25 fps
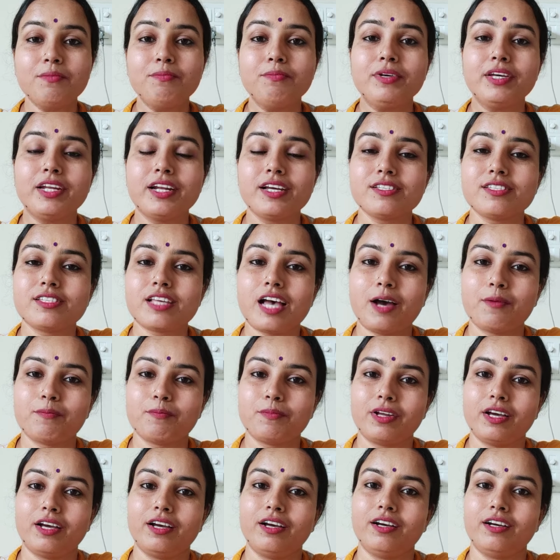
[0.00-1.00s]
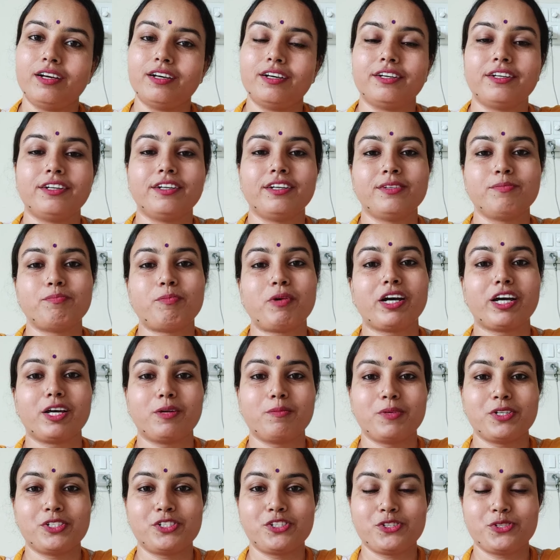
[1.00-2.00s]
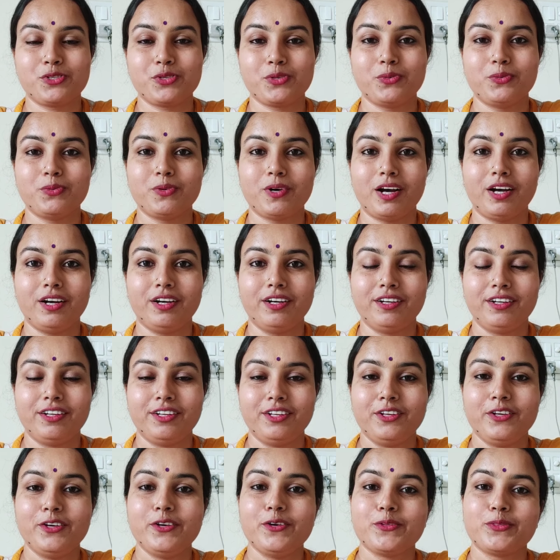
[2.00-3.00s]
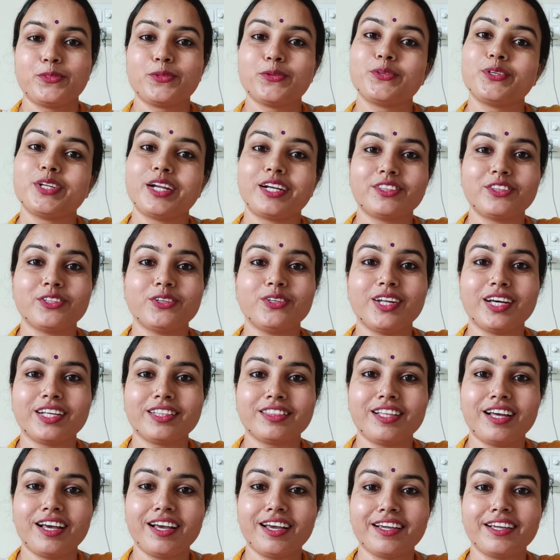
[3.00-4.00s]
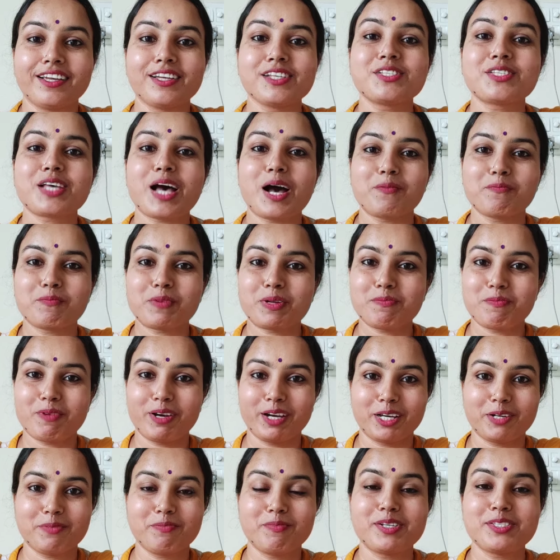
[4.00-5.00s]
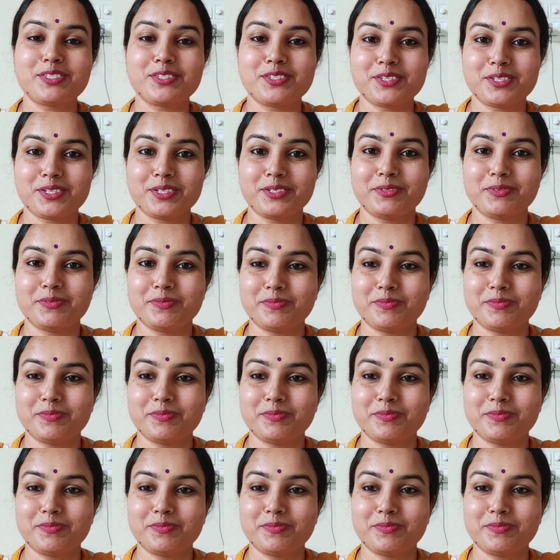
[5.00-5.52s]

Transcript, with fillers: मेरा सामना मगरमच्छ से हुआ तो डर तो लगता है कि सामने मगरमच्छ